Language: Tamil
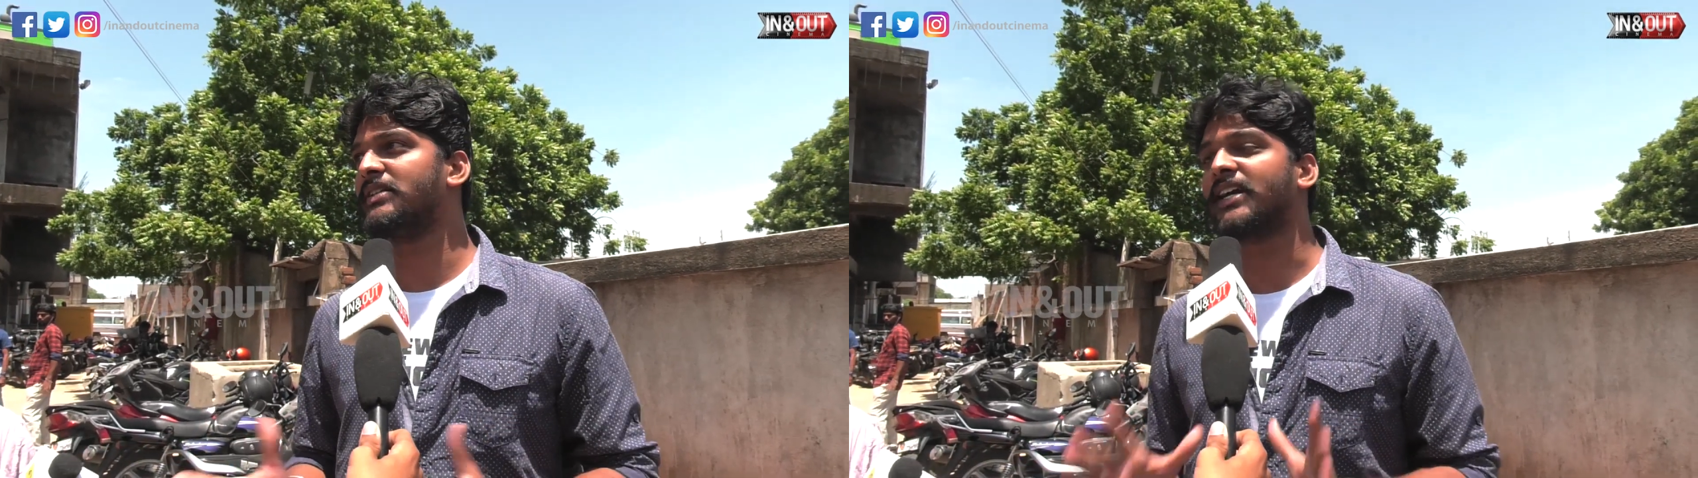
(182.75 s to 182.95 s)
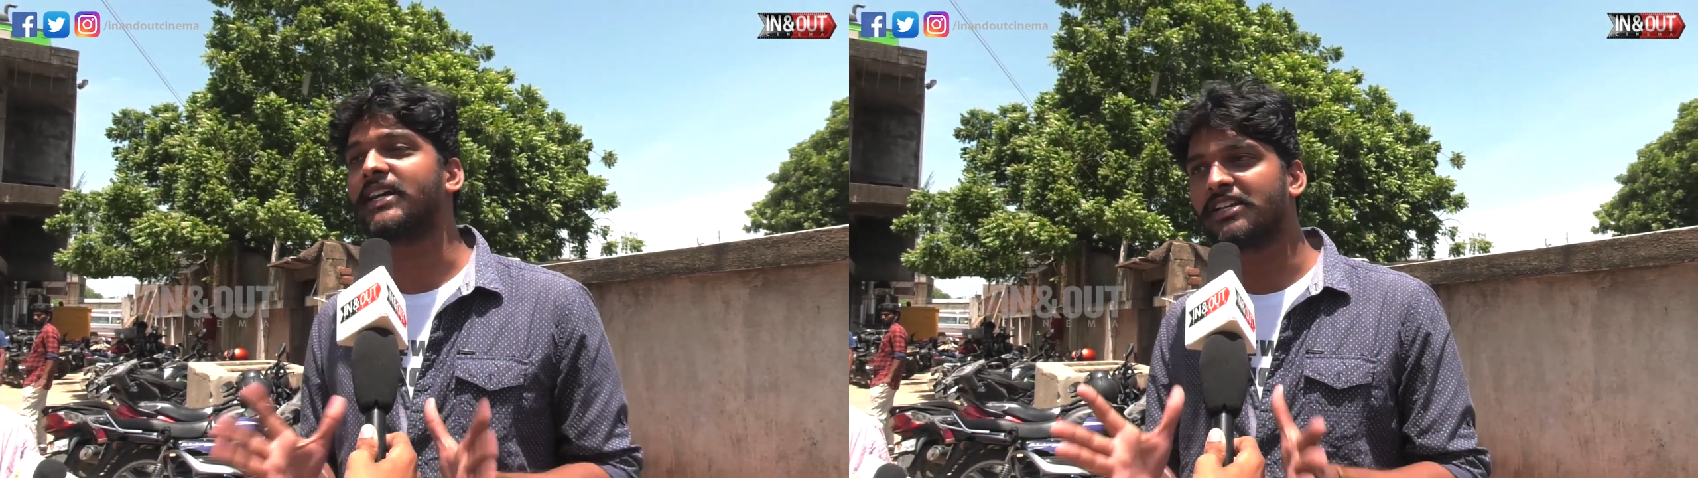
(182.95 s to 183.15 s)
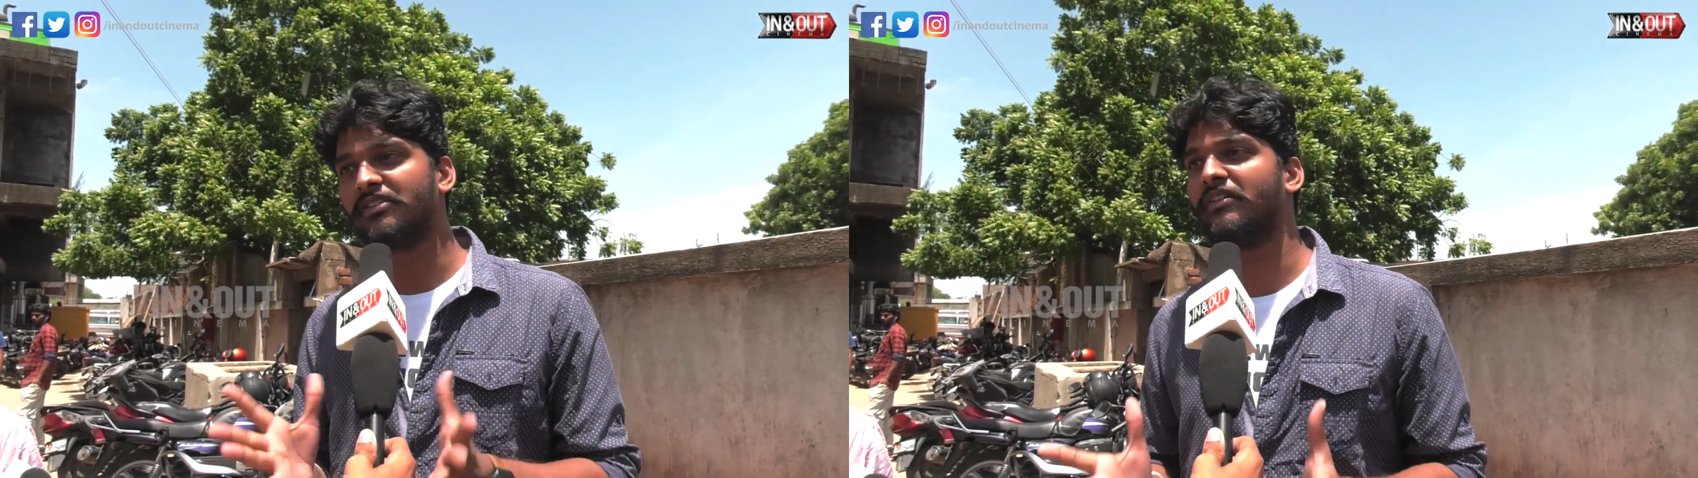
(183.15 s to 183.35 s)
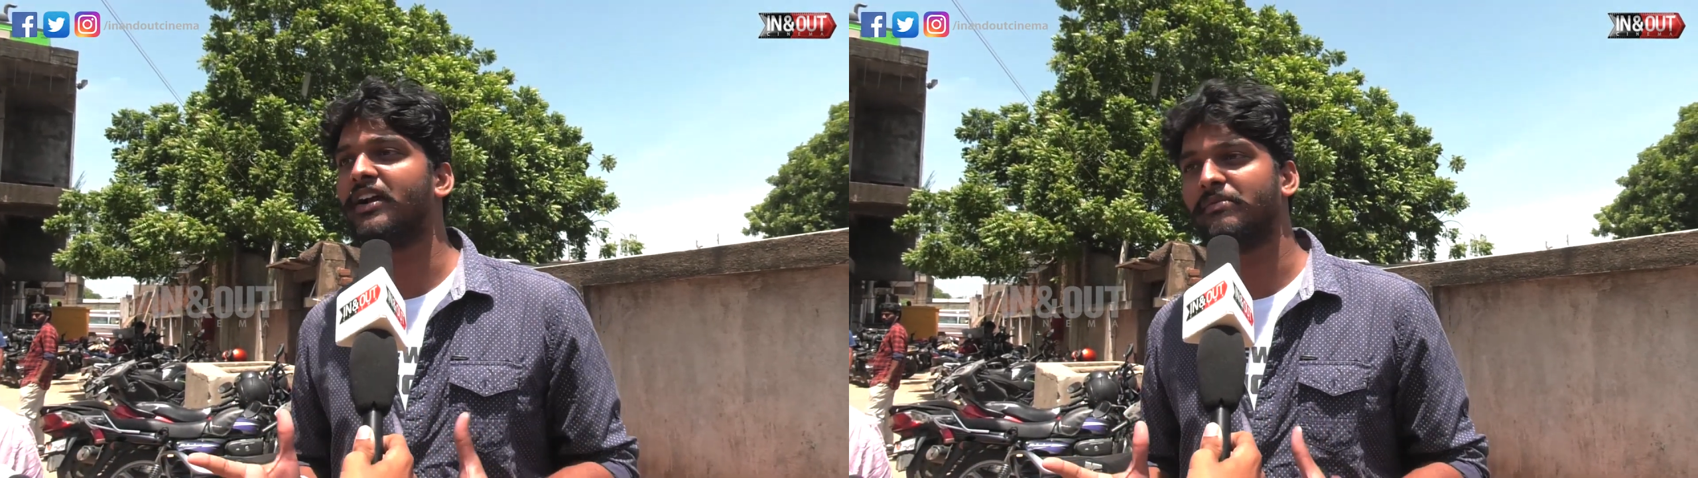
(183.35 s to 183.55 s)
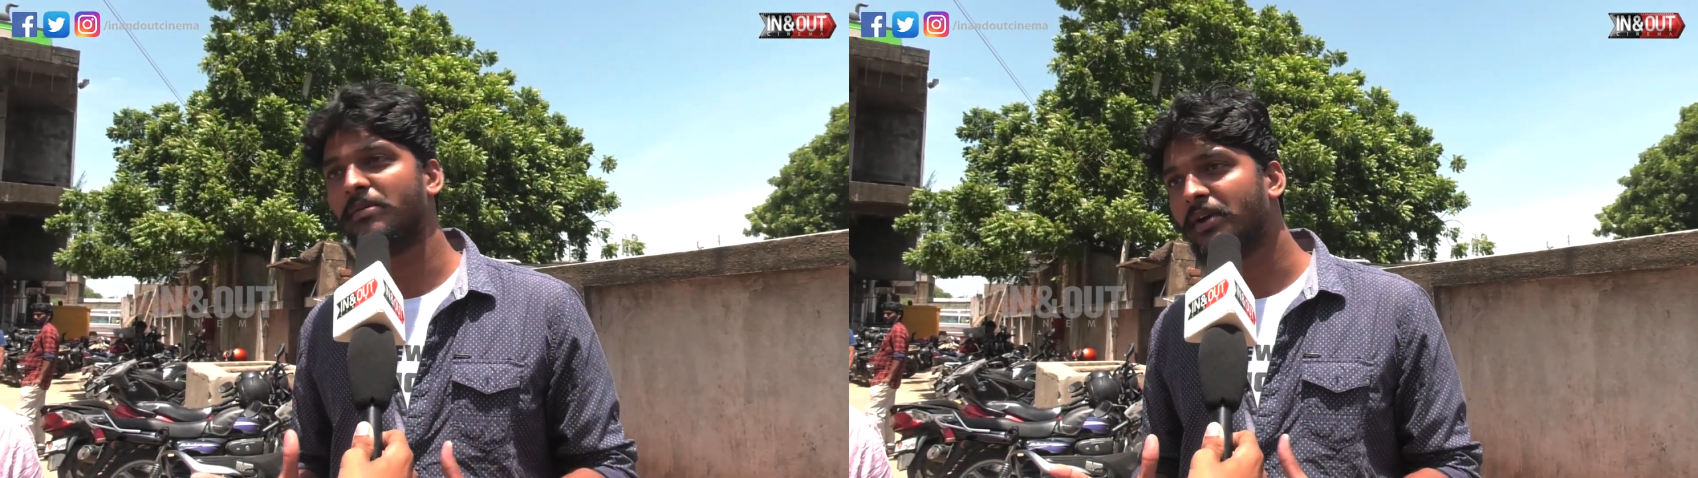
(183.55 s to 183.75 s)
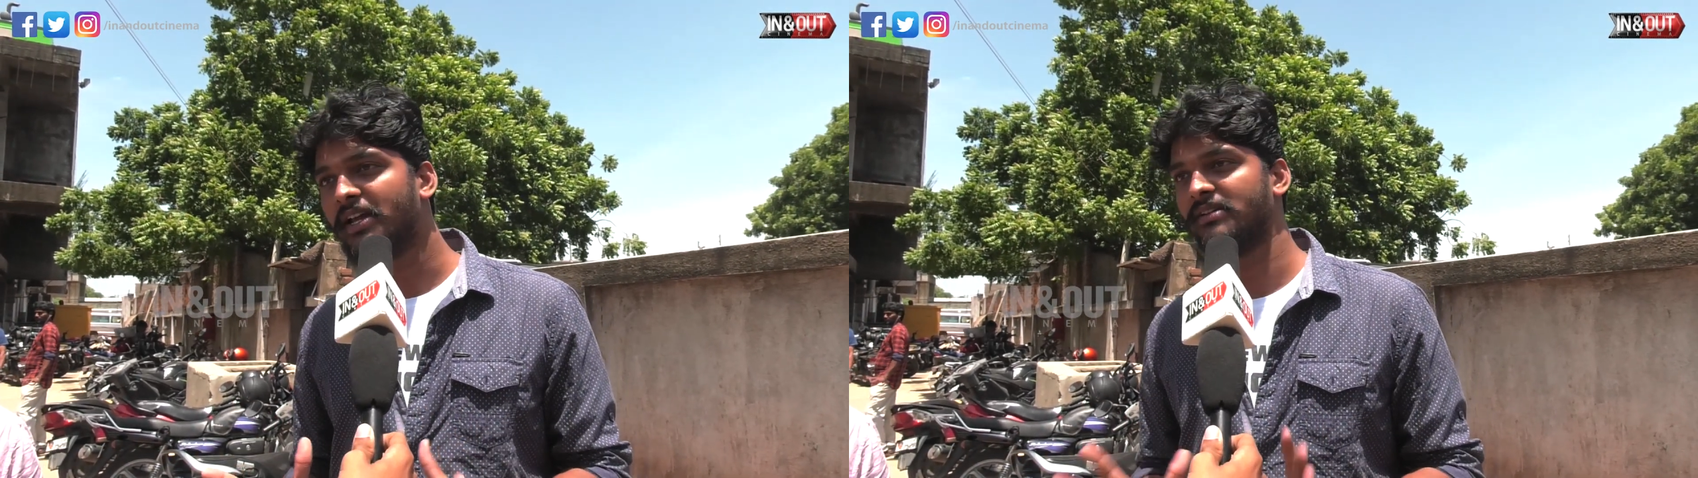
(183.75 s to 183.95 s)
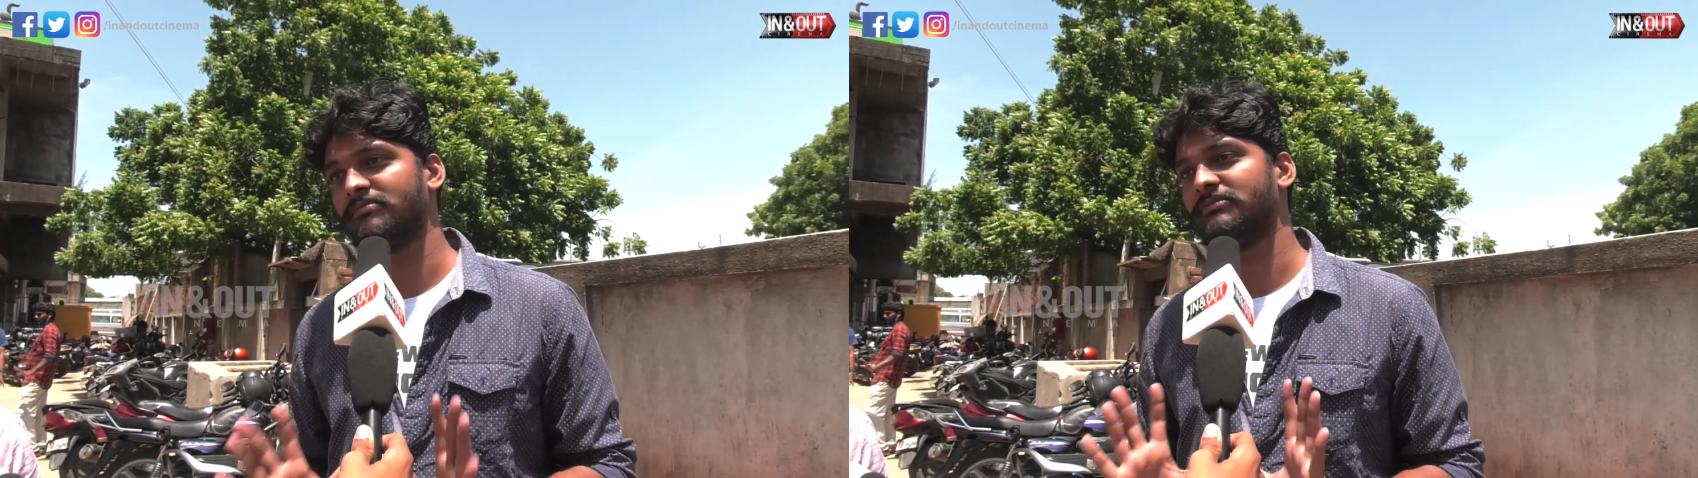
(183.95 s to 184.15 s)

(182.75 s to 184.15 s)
செக்கச்ச வந்த வானம் எப்படி